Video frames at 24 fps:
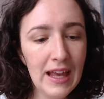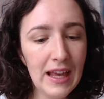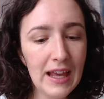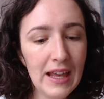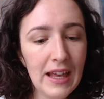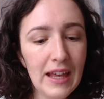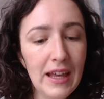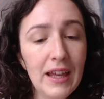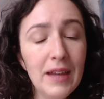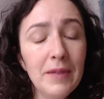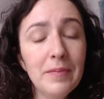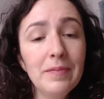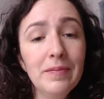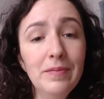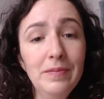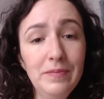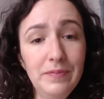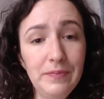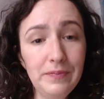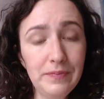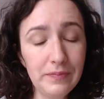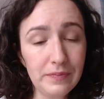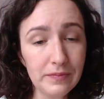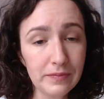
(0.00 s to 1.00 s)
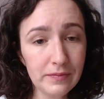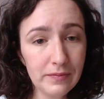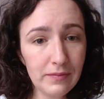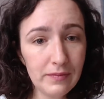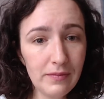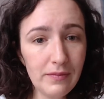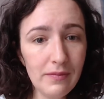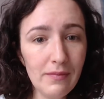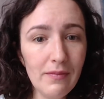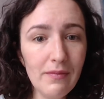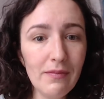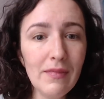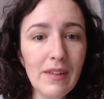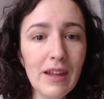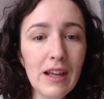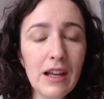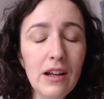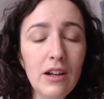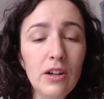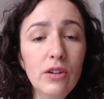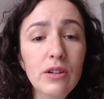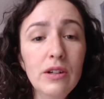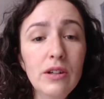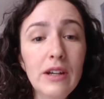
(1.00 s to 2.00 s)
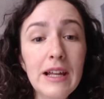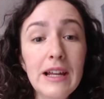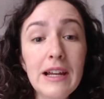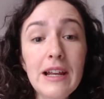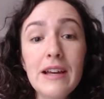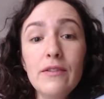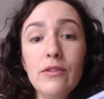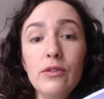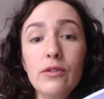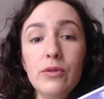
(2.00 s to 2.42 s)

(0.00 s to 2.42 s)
Et l'élève